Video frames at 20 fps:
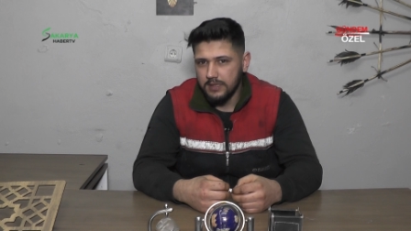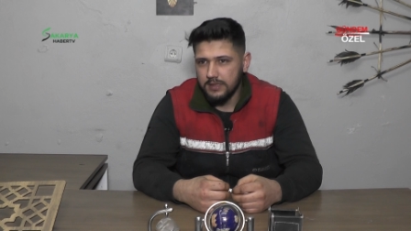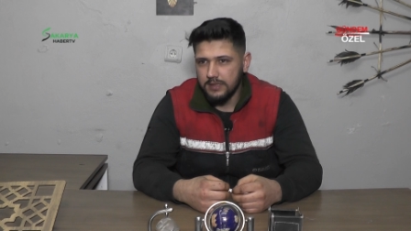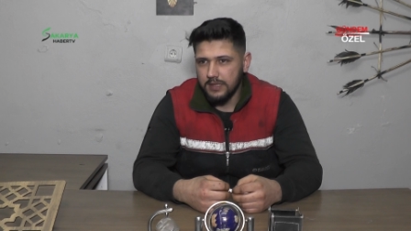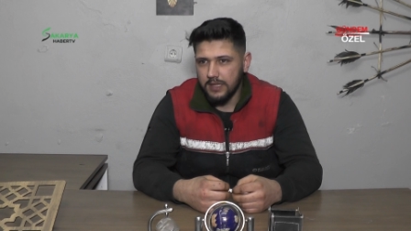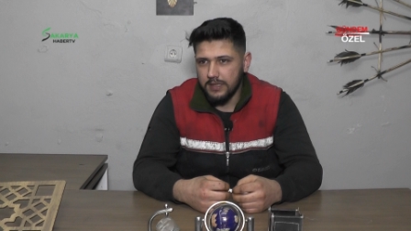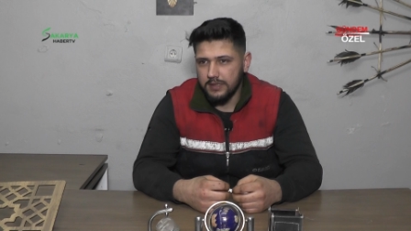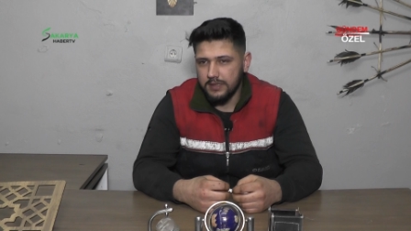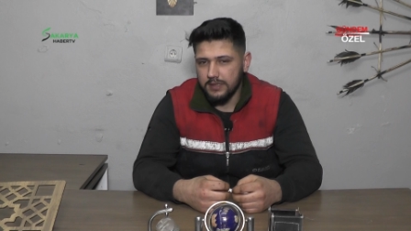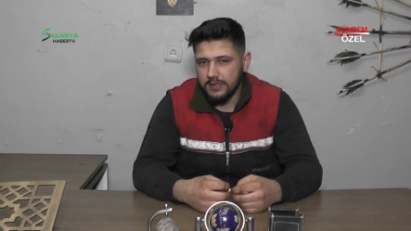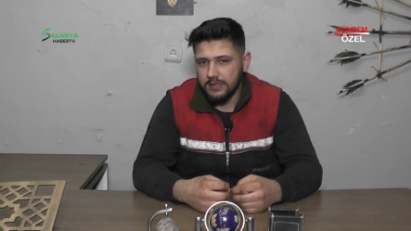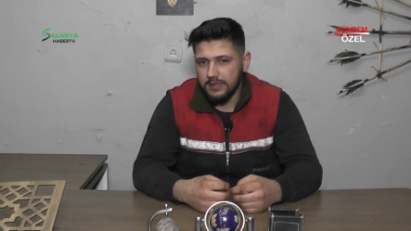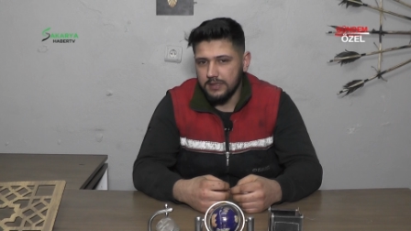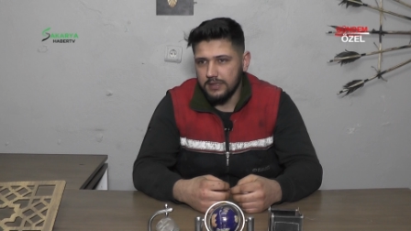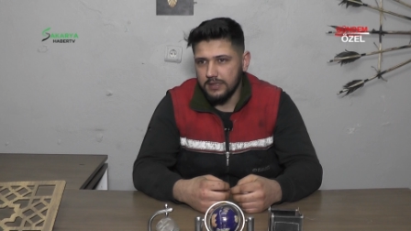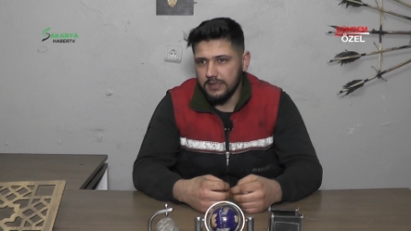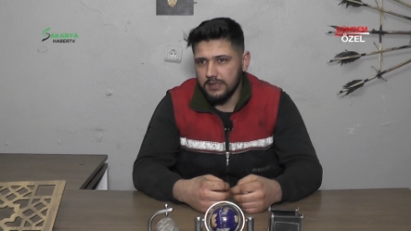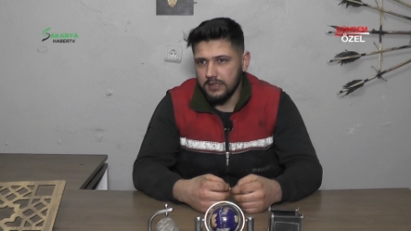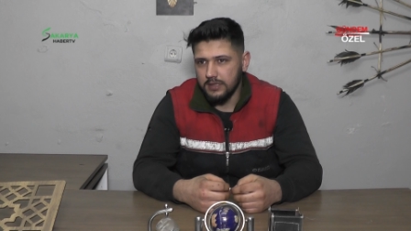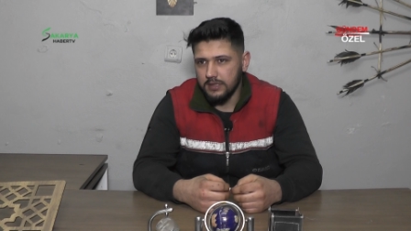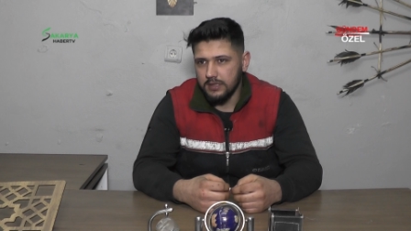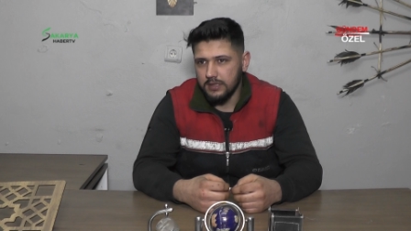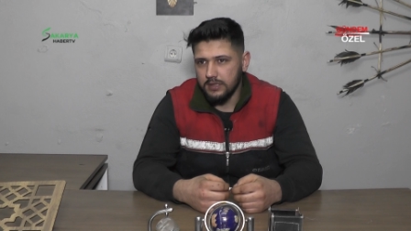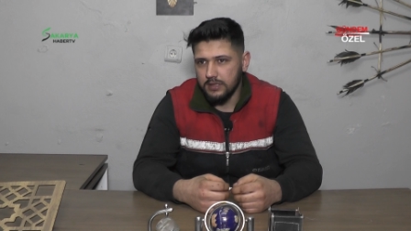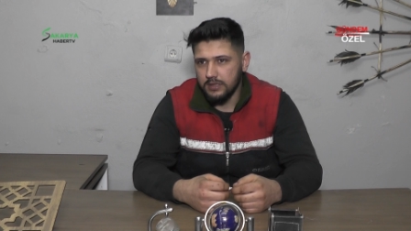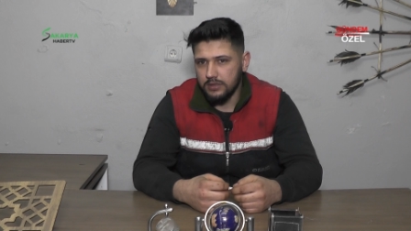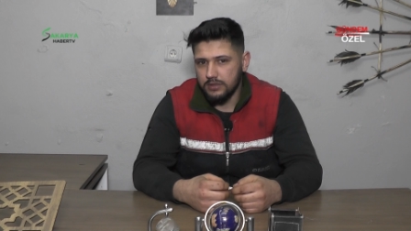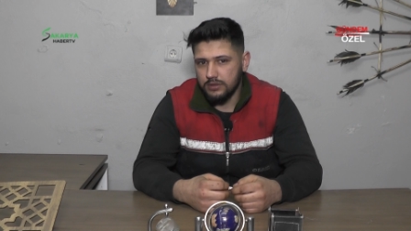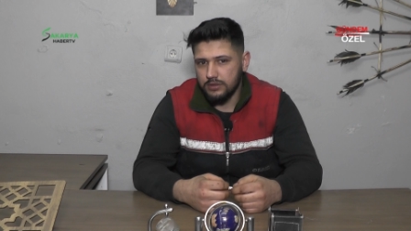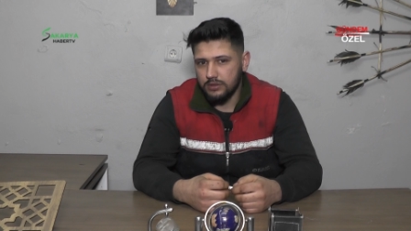Yani e,
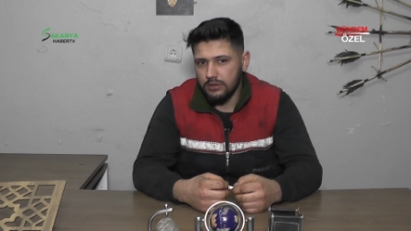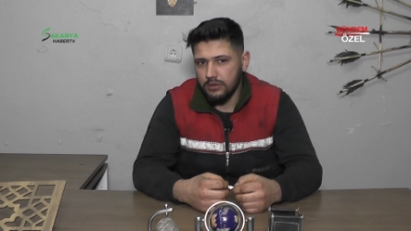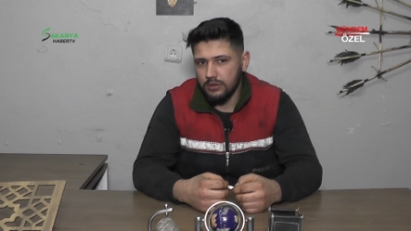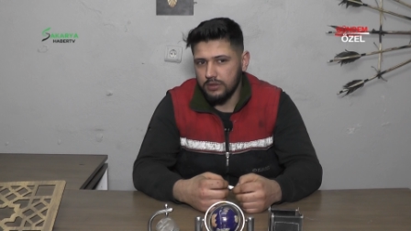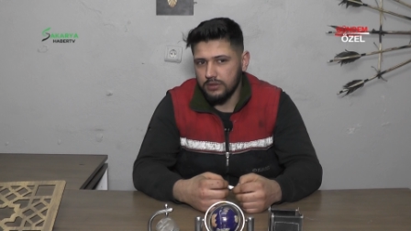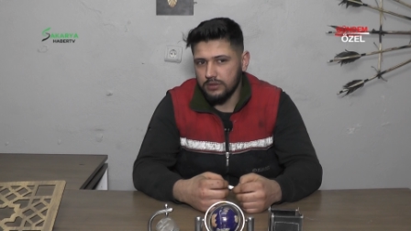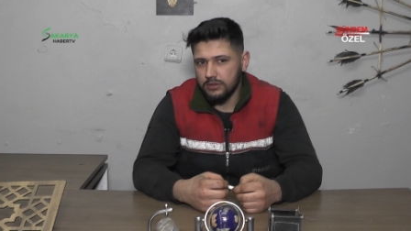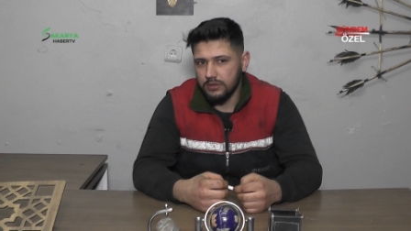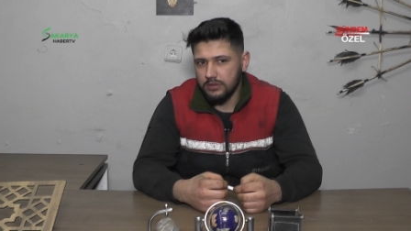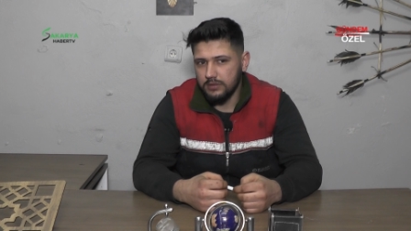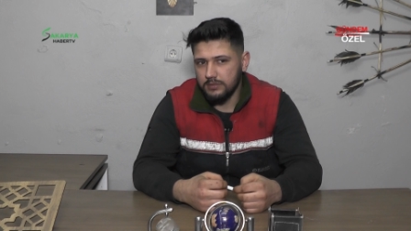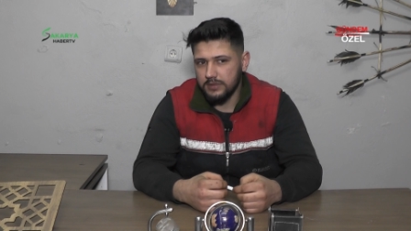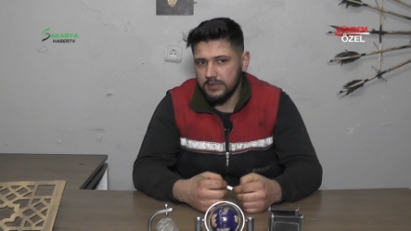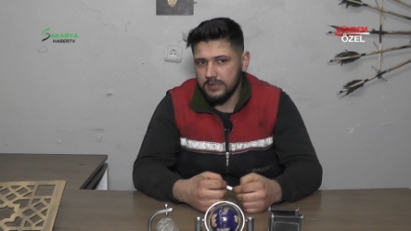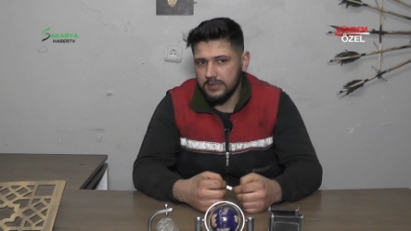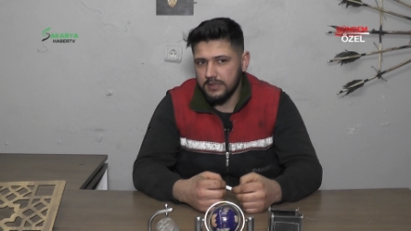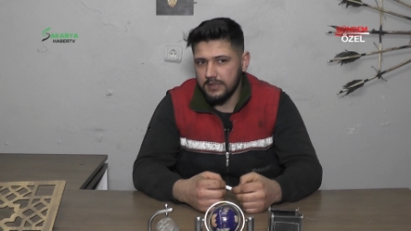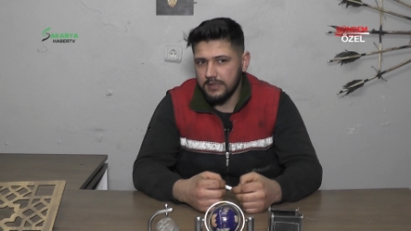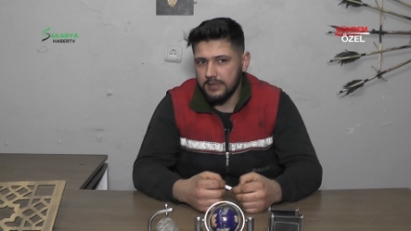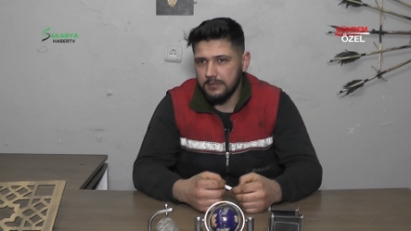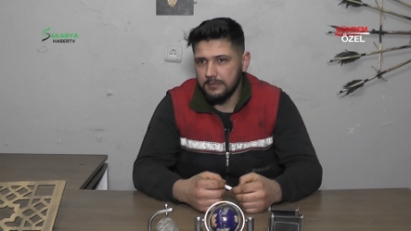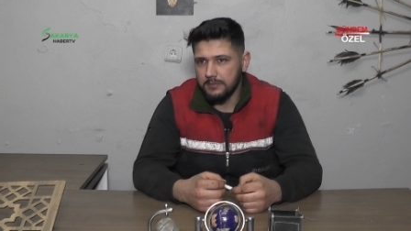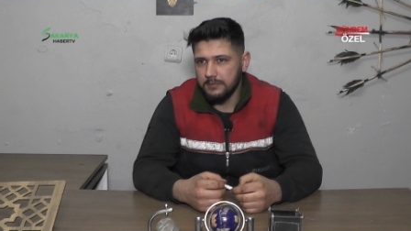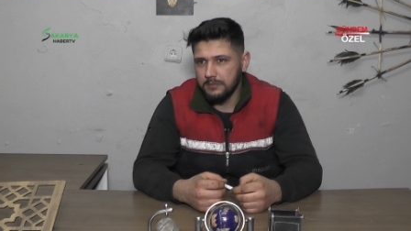şöyle söyleyeyim size,